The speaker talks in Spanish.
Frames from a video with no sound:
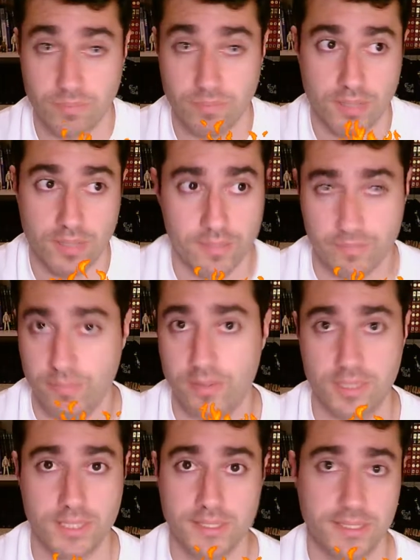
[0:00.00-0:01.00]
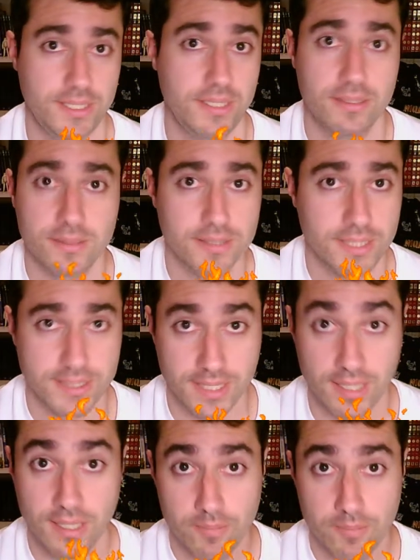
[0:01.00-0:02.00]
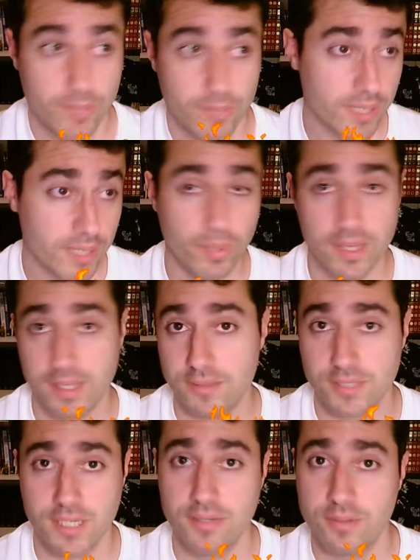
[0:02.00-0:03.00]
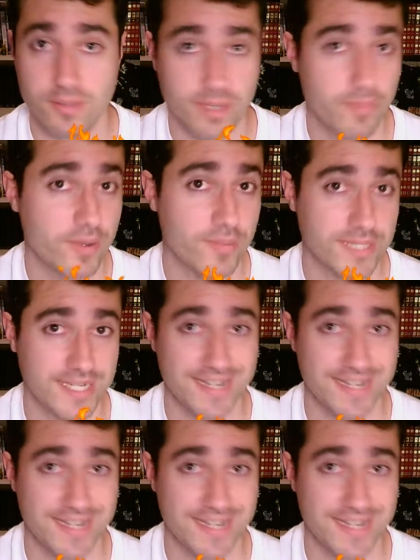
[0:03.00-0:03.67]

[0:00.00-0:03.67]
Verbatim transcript: ¿Por qué? Porque sí, ya está. Pero porque puede, o sea, no tampoco pasa